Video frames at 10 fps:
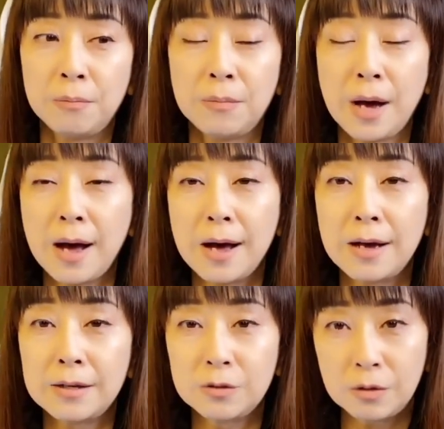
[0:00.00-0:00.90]

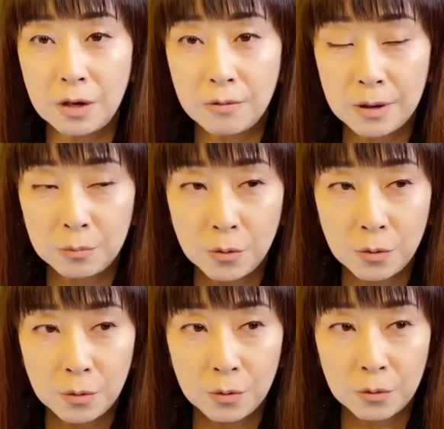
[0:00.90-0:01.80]
まあそれは
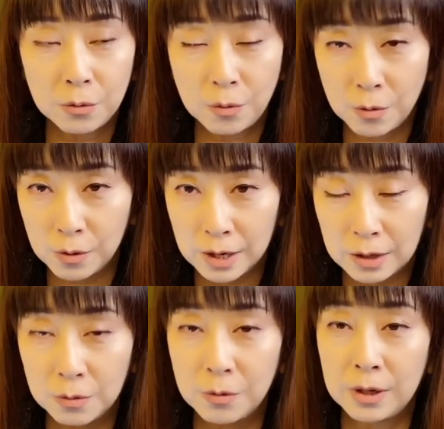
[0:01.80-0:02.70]
もう豪華
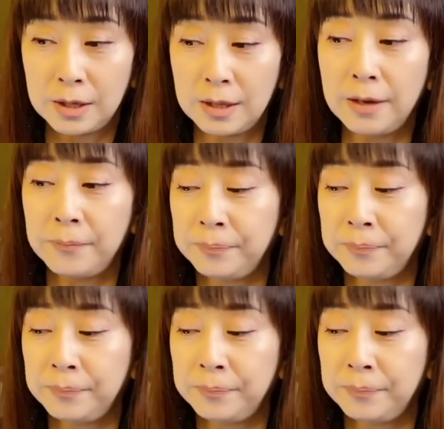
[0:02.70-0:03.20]
豪華で